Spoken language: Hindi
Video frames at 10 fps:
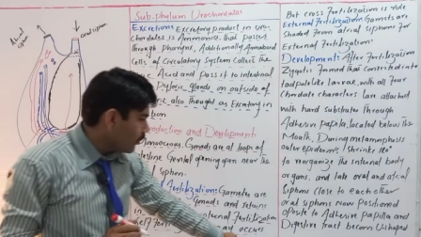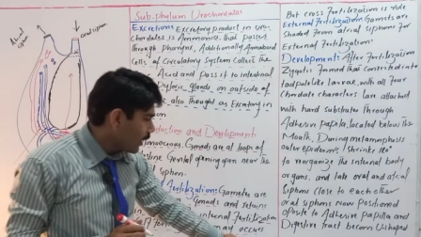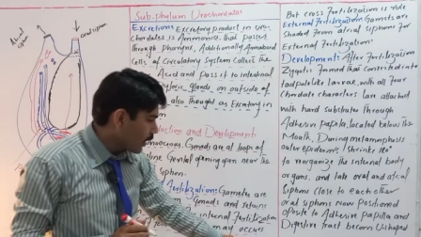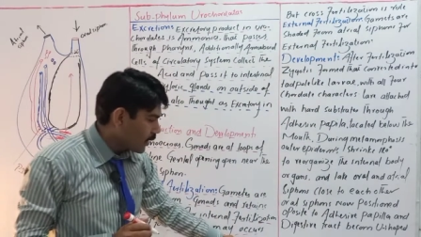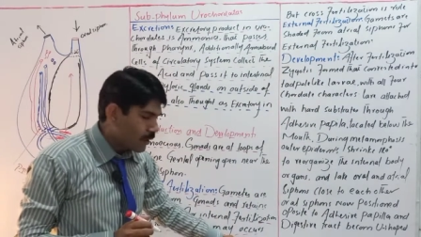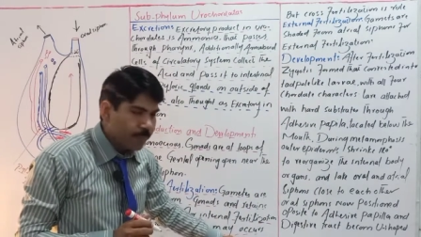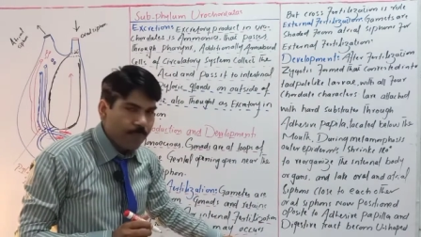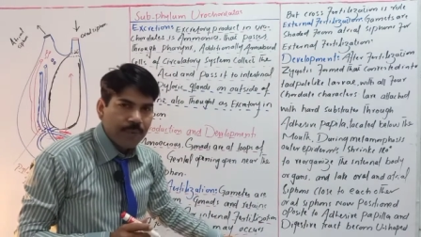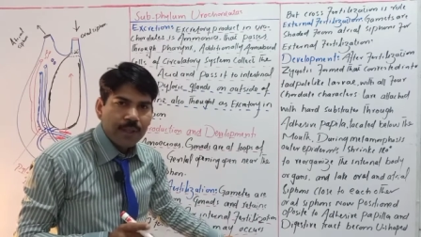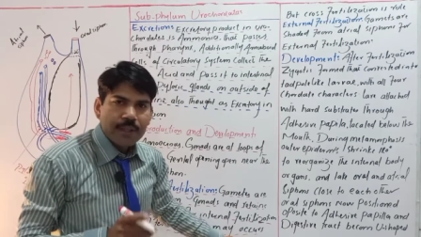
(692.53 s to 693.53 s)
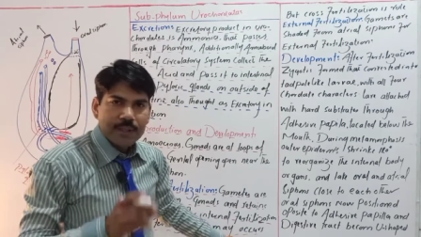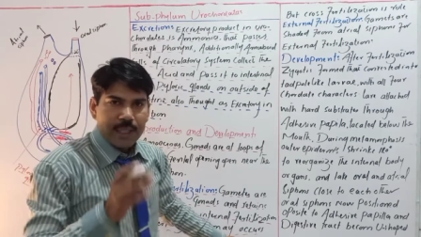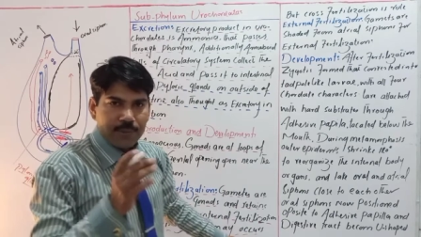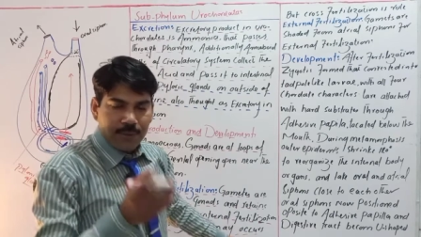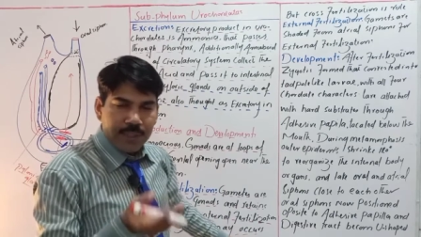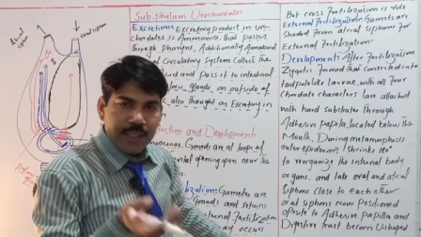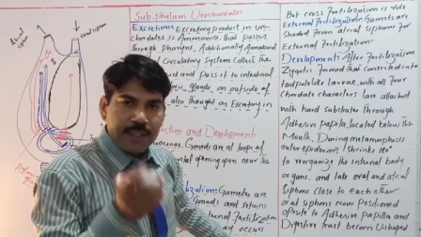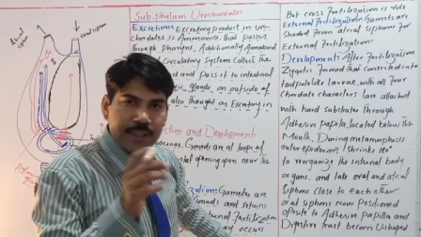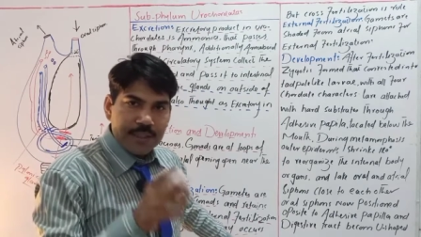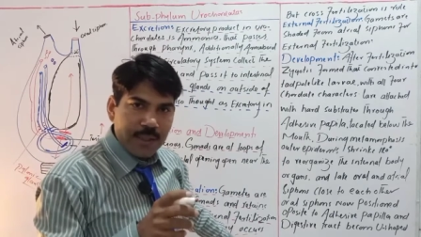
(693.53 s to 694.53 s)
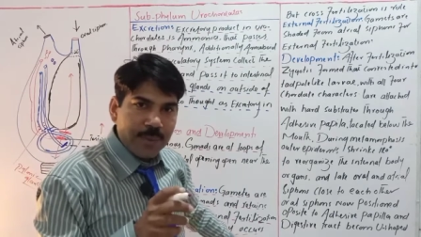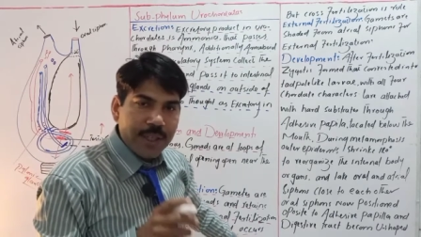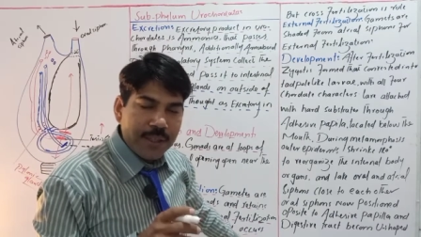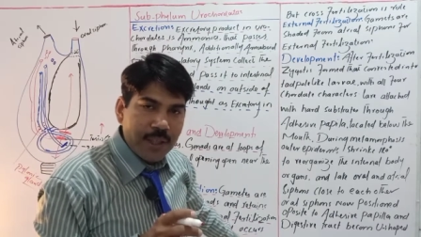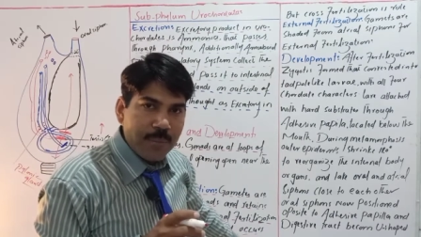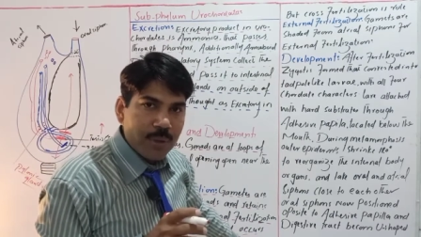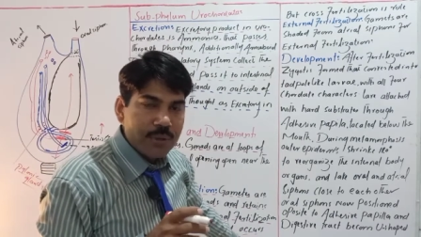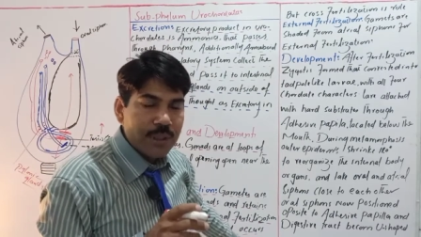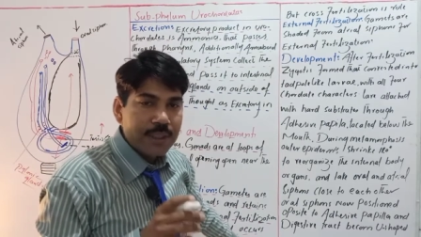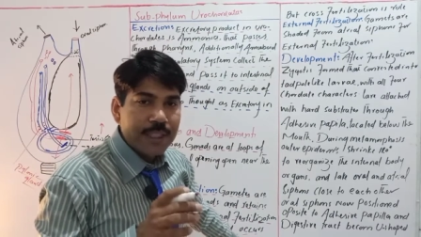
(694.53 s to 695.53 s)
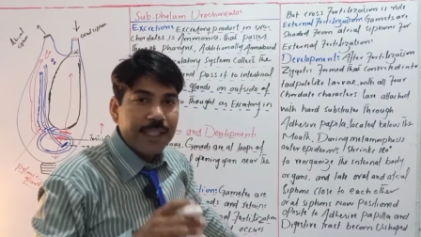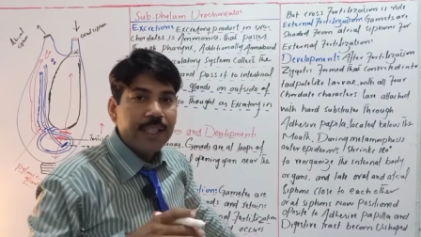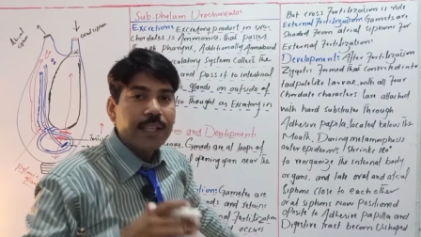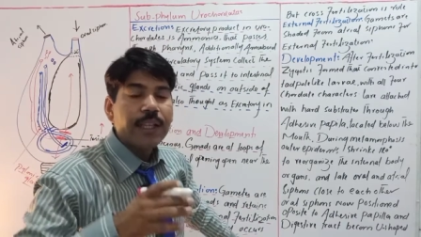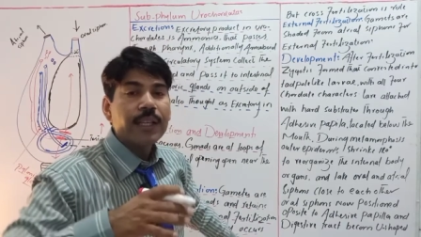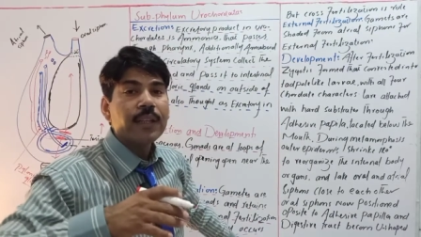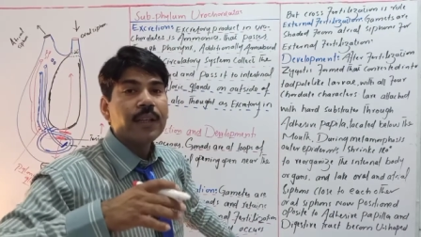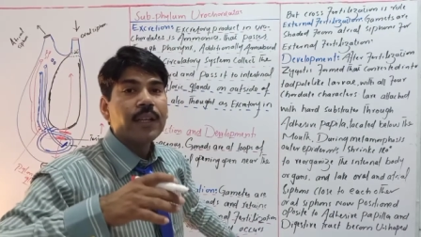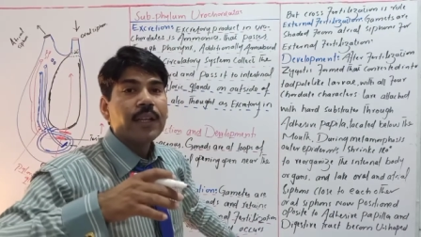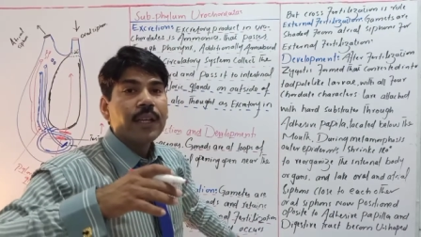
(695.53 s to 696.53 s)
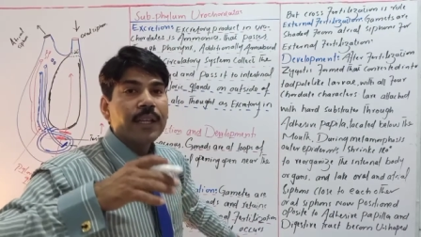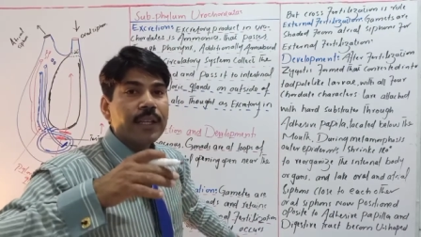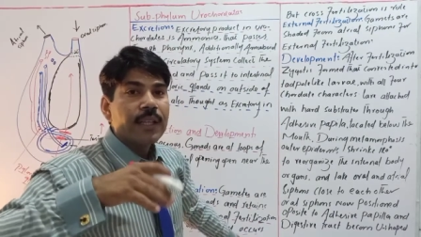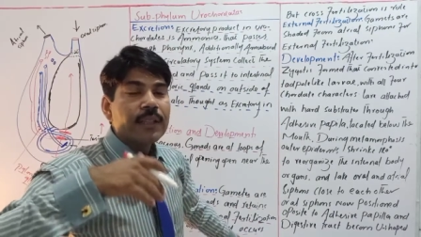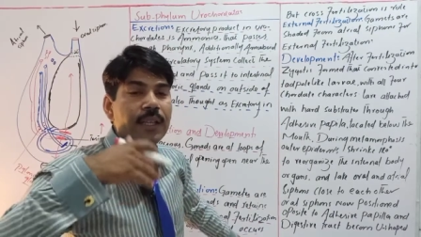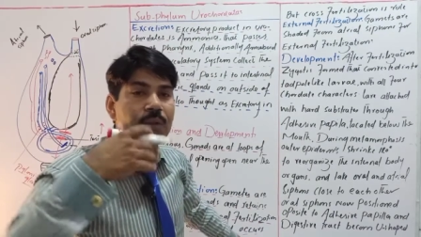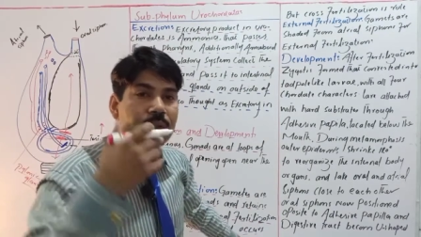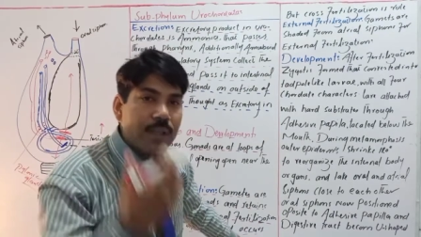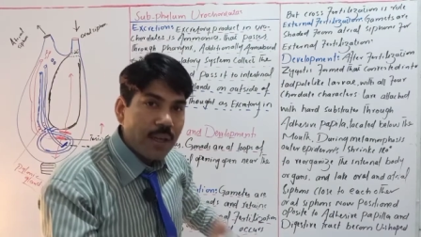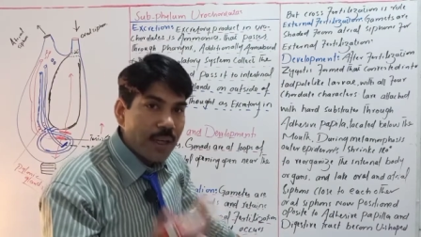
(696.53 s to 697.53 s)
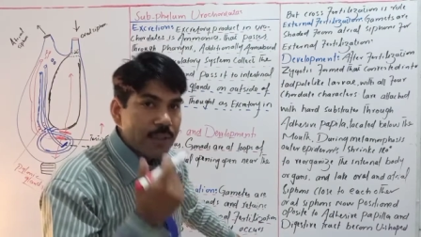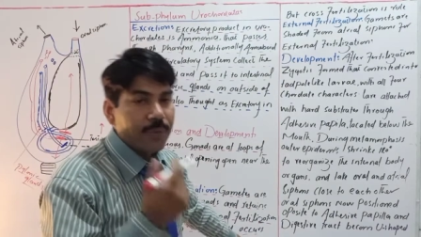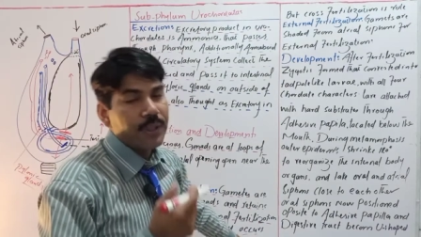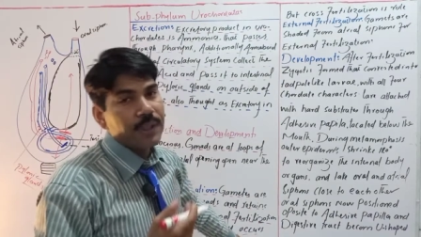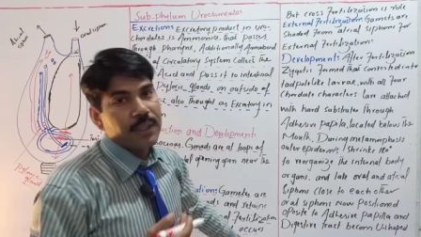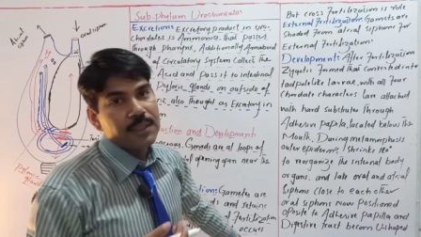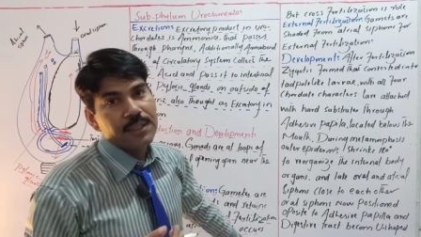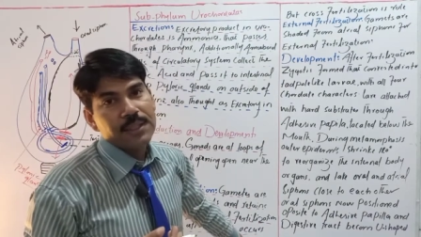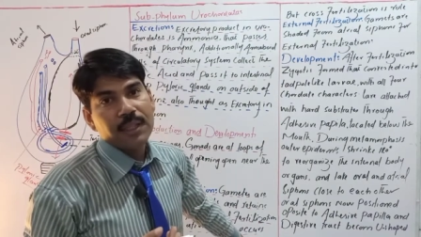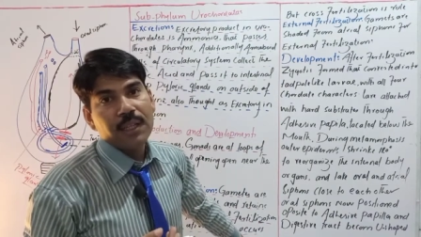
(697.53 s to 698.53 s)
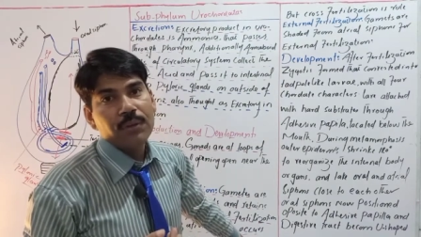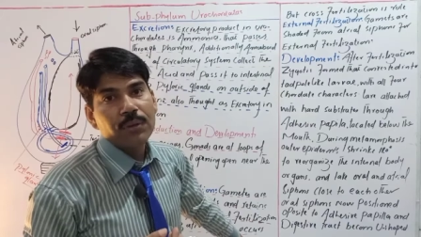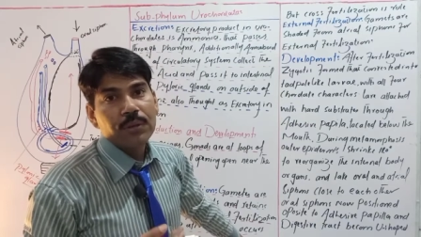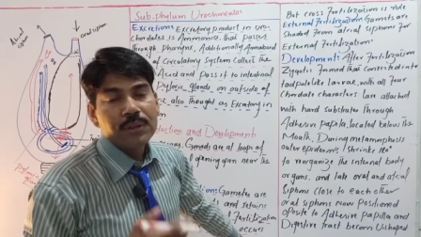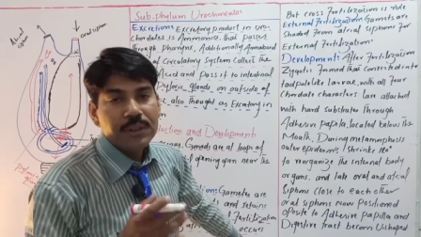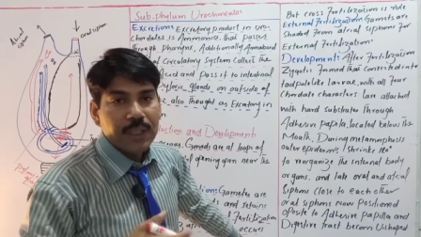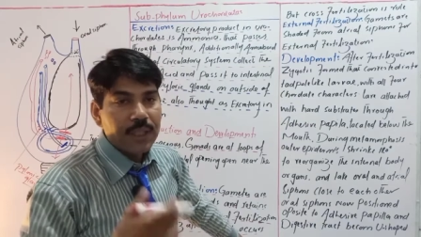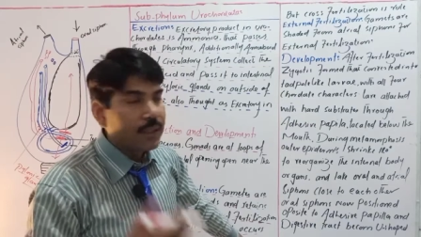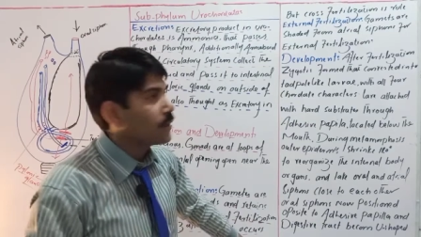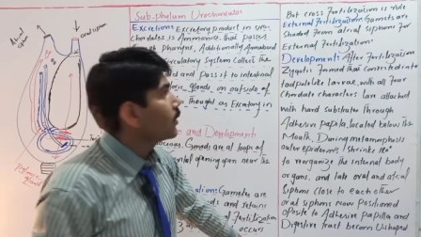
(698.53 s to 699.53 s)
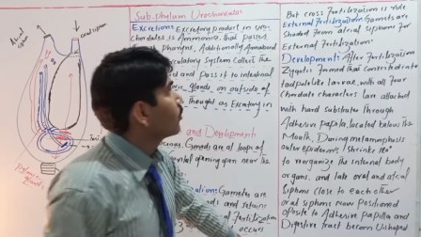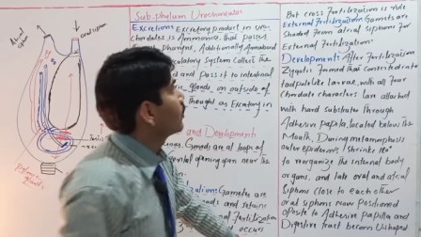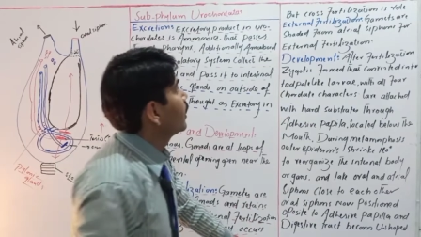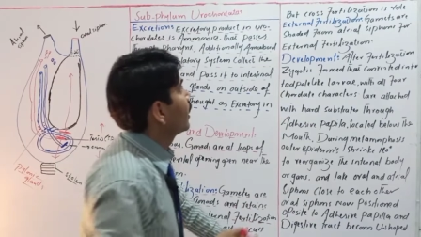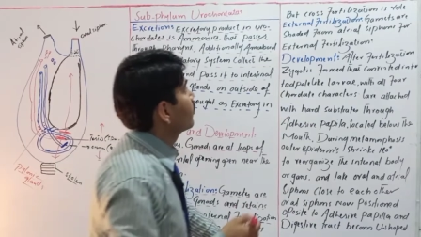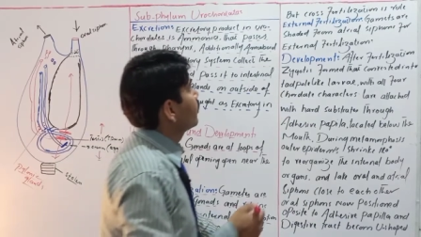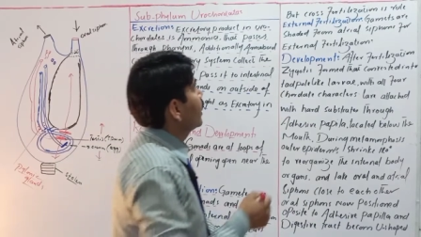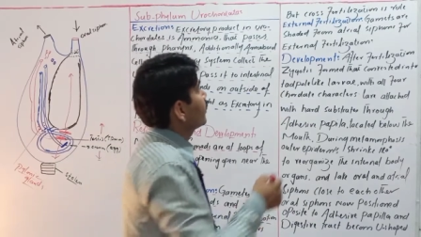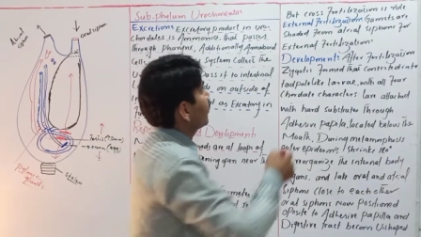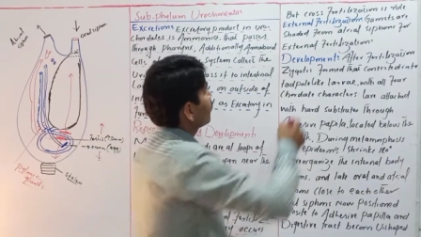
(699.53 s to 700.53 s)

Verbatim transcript: में अकर सेल्फ फर्टिलाइजेशन भी एट्रियम में हो सकती है लेकिन इनके अंदर जो क्रॉस फर्टिलाइजेशन है वो ज़्यादातर होती है सो डेट्स वाई